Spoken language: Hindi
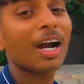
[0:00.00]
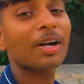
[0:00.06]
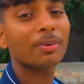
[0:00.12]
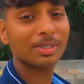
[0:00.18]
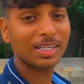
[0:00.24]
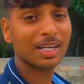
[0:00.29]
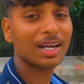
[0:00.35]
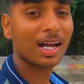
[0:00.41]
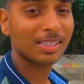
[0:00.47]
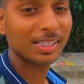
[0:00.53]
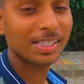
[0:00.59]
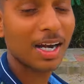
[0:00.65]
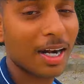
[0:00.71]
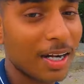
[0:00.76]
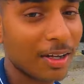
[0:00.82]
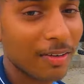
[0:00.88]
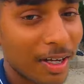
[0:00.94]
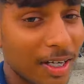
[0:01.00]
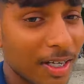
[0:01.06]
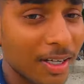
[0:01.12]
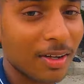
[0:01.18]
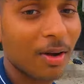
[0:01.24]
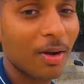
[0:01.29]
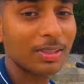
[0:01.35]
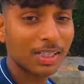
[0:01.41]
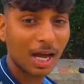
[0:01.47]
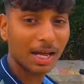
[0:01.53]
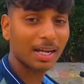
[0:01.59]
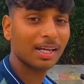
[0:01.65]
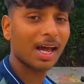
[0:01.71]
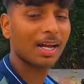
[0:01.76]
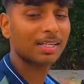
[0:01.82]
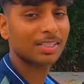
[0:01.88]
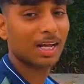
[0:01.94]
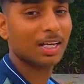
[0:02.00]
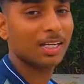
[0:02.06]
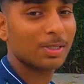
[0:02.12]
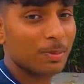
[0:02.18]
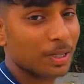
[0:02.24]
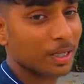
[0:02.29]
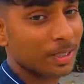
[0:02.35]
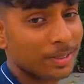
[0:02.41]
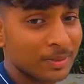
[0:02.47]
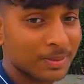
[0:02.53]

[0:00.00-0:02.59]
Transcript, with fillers: आठ बजे से क्लास स्टार्ट है हमारी और जा रहे हैं ग्यारह चालीस पे